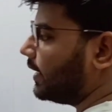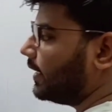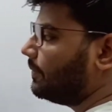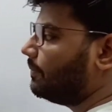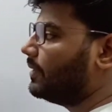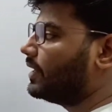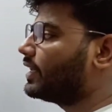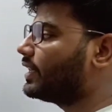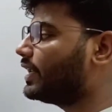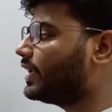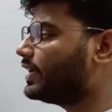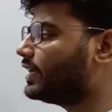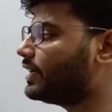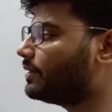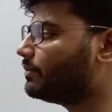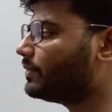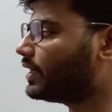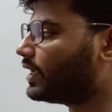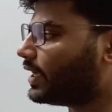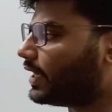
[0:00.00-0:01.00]
लिमिट ले
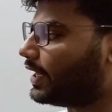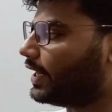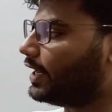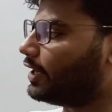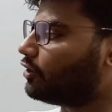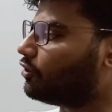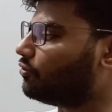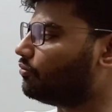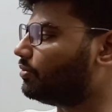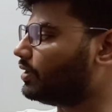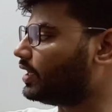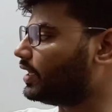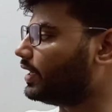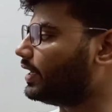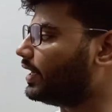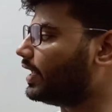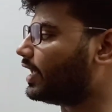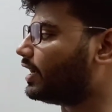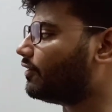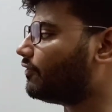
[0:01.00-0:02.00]
ली हमने ए टू
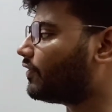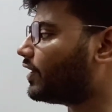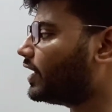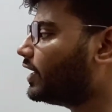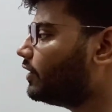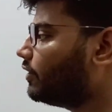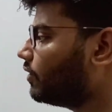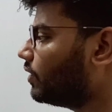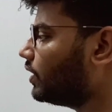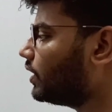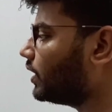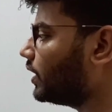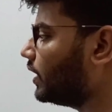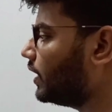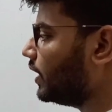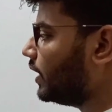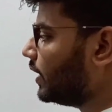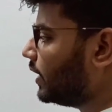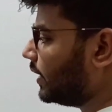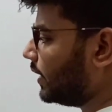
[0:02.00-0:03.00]
बी डेल्फाई डॉट
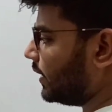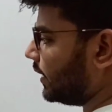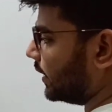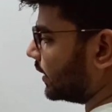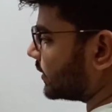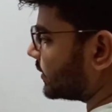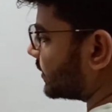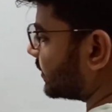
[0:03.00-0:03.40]
डी